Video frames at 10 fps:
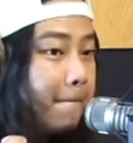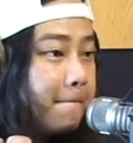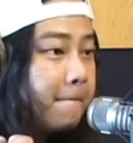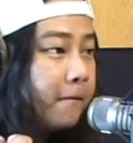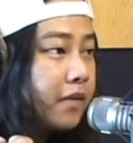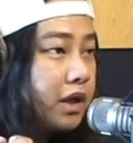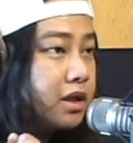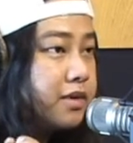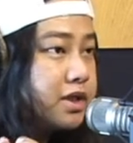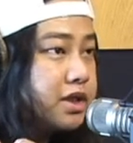嗯那
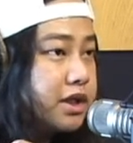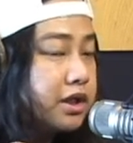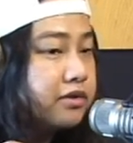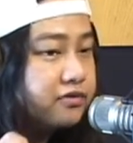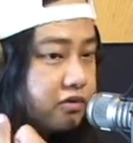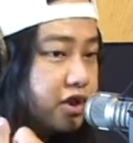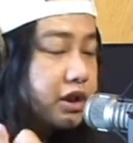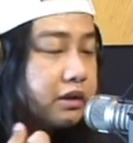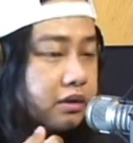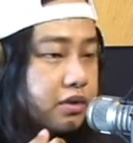特别是写给父
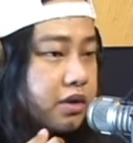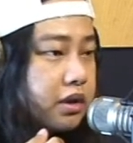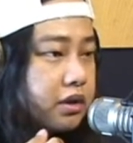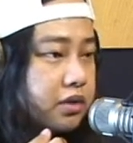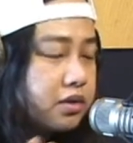亲，所以。